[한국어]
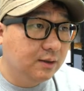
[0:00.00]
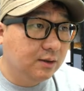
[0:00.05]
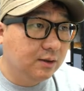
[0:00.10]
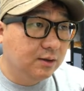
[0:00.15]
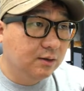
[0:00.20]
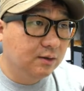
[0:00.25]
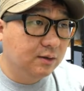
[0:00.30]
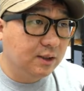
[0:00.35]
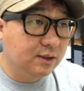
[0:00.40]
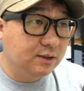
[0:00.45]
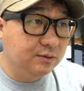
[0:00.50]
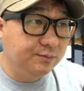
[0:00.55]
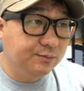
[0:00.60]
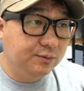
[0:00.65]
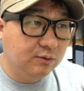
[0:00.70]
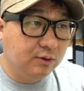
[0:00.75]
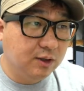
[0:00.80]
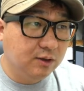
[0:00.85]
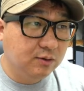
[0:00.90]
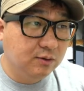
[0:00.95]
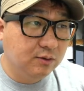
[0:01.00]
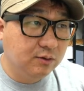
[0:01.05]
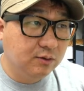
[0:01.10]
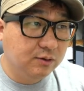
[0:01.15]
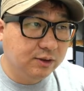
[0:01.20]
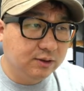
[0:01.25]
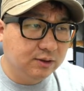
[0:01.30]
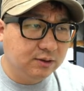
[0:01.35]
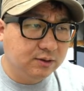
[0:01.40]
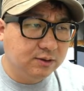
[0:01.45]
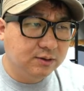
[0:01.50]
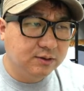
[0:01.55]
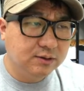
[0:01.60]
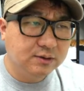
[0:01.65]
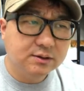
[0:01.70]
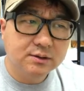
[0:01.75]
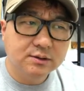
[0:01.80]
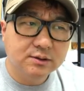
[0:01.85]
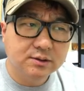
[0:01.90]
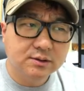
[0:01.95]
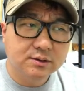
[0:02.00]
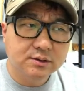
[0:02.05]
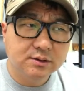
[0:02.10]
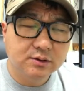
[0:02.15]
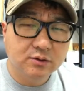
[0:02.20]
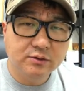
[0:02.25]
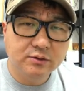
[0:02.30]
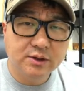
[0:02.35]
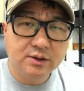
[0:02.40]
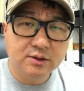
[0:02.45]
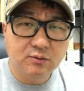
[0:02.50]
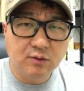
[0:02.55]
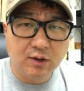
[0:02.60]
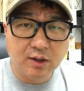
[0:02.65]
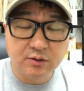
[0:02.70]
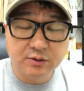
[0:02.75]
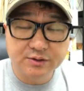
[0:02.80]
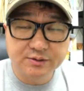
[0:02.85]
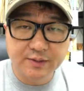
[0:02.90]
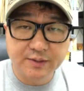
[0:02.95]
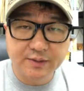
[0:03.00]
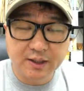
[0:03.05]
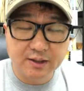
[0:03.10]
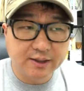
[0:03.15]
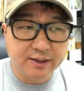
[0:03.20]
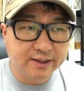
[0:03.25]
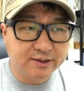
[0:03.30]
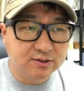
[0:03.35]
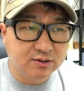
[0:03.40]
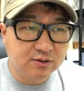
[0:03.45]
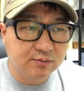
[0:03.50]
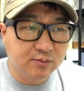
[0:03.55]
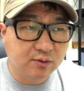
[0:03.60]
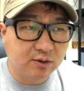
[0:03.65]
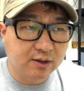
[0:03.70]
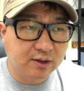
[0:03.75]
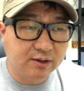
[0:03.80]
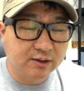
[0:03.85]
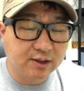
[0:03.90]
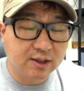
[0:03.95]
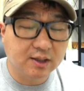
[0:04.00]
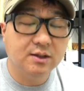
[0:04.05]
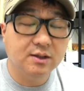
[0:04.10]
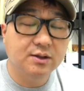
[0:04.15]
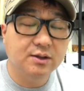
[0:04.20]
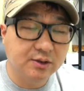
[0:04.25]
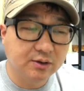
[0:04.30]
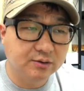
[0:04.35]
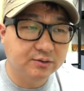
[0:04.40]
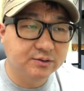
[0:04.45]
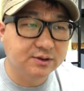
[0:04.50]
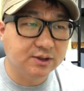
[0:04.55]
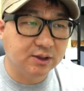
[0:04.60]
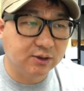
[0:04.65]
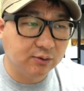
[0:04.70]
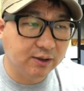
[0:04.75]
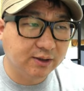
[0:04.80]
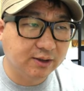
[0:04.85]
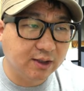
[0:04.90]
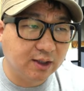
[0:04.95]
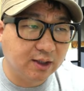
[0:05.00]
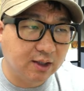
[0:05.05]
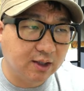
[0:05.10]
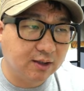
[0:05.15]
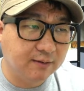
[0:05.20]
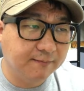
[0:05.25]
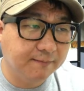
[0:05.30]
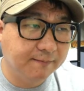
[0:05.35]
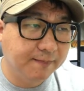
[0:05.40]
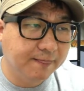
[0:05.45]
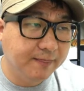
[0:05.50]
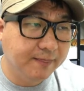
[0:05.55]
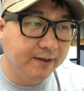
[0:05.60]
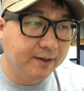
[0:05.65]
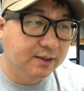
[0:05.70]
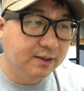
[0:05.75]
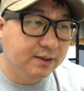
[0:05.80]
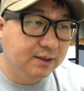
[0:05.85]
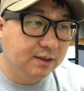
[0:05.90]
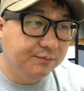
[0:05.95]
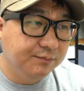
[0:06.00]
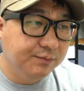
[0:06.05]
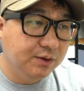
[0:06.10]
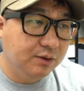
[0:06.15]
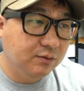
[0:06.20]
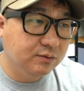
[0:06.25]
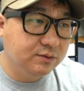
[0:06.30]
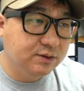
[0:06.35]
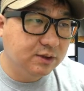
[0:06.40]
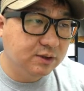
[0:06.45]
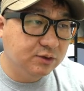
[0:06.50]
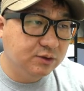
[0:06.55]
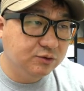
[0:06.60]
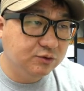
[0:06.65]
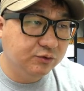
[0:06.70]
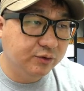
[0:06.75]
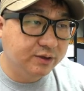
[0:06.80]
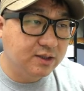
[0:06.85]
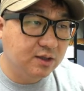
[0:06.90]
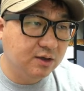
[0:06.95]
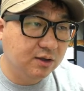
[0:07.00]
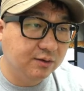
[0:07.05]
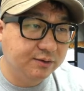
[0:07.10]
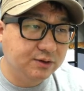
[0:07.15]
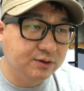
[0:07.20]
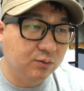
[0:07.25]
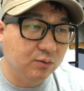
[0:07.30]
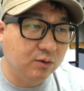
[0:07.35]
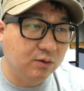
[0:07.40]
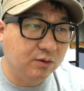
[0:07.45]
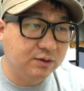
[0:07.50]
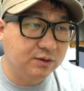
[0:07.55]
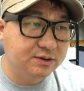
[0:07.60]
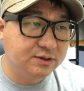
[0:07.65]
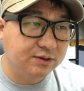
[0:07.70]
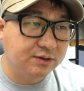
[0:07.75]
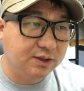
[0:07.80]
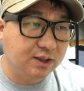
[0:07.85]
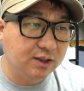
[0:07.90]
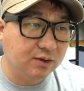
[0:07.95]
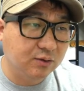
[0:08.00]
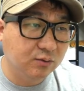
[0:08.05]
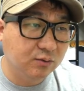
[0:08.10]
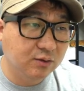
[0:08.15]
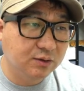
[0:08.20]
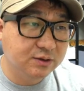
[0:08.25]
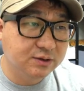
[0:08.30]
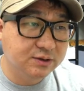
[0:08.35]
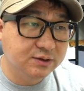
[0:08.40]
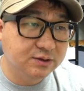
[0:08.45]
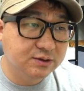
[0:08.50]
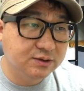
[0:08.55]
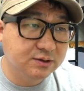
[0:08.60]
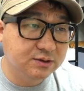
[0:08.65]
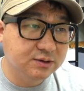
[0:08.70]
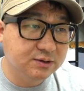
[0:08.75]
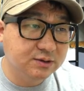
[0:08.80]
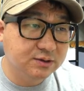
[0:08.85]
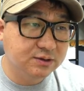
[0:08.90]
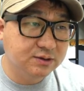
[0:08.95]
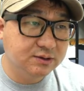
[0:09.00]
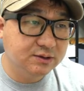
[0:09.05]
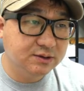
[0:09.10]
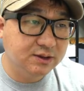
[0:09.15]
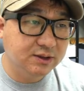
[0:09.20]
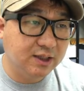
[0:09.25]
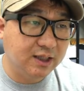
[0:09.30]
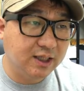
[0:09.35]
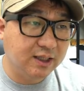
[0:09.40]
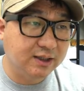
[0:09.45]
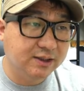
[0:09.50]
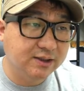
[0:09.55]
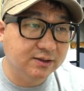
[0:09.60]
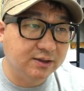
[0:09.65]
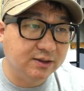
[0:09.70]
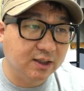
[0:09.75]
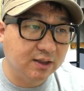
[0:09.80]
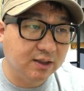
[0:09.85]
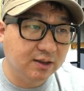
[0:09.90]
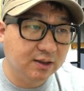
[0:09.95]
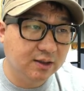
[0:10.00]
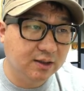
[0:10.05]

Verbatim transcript: 어, 가정법 과거는 형태는 과거지만 해석을 뭐라 한다? 현재로 한다. 비동사는 주어에 상관없이 were를 쓴다. was를 쓰지 않는다.